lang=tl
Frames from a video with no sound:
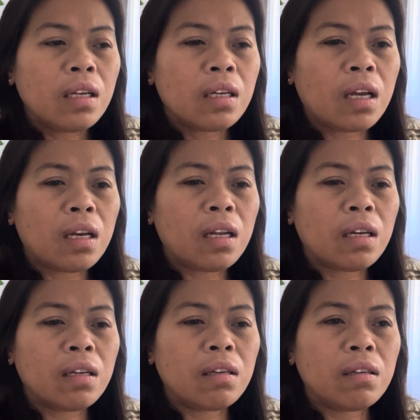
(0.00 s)

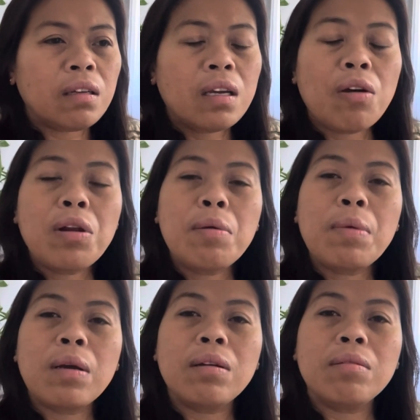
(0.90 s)
kanang ikaw ray
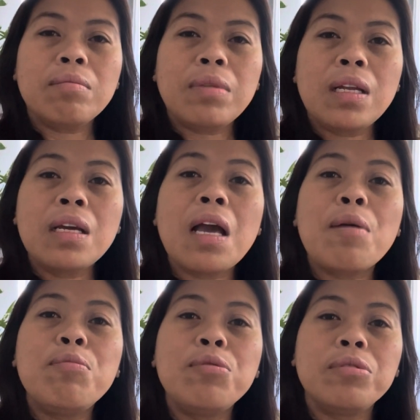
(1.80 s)
mag
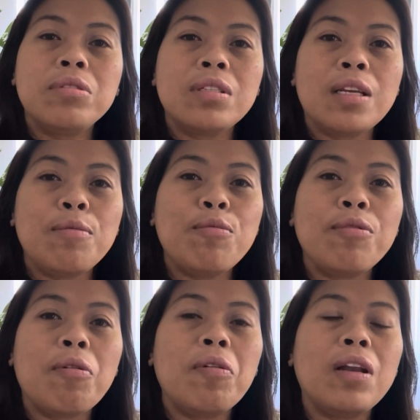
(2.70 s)
maningkamot sa imong
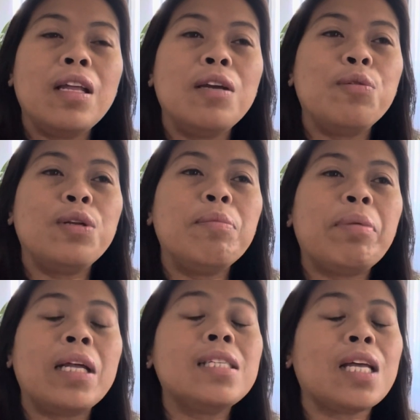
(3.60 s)
kaugalingon di
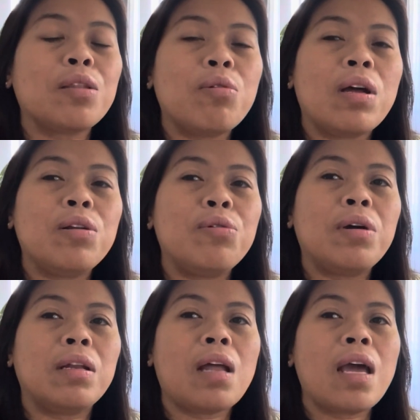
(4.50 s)
para sa ato ano
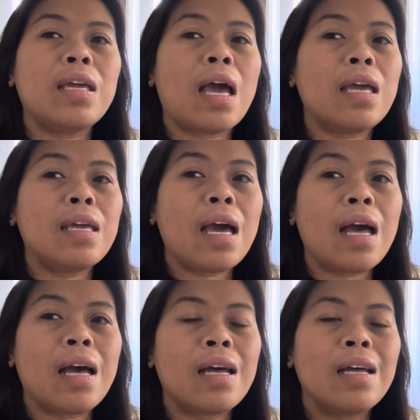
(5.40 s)
nga
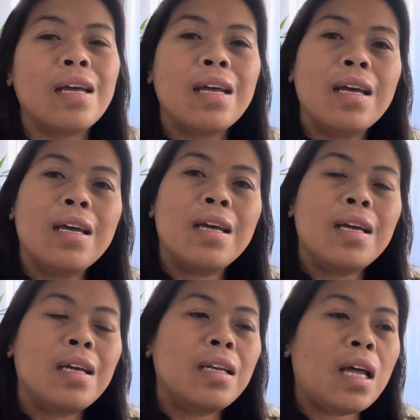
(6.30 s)
naayaya
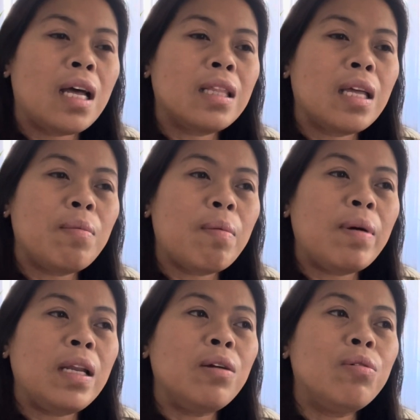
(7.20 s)
na atay
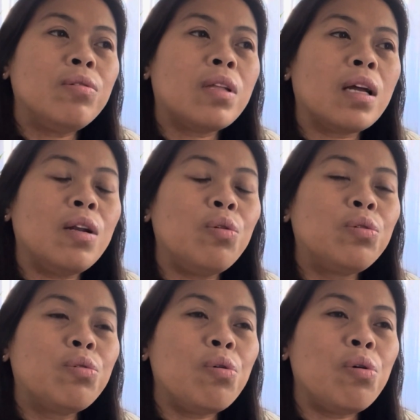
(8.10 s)
mamalihog
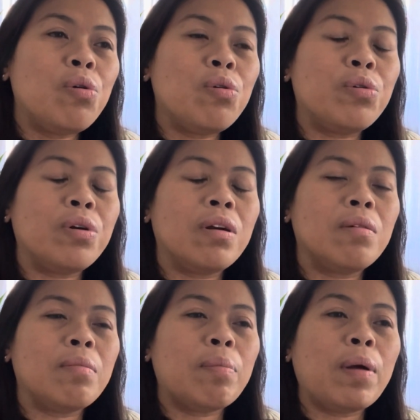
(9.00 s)
tagluto or
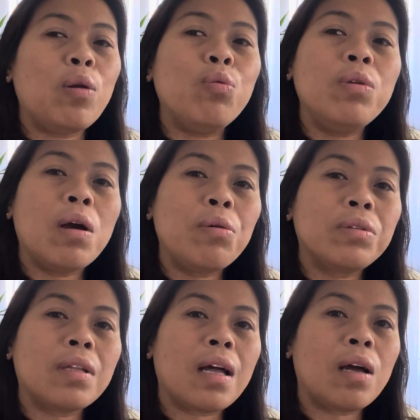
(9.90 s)
magpalugaw
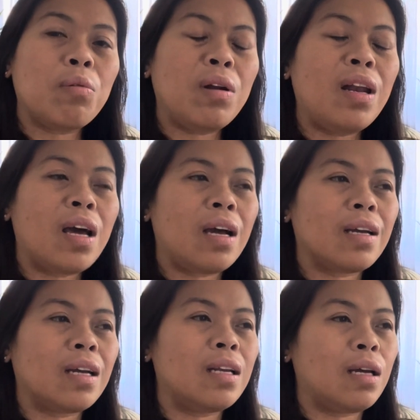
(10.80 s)
ta wala
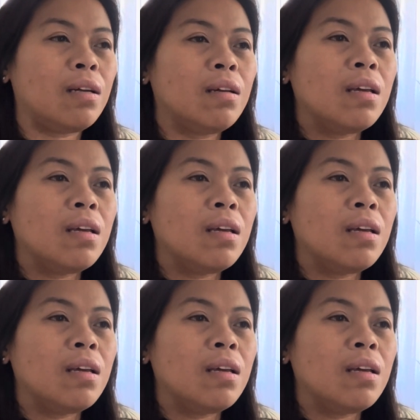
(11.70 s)
kanang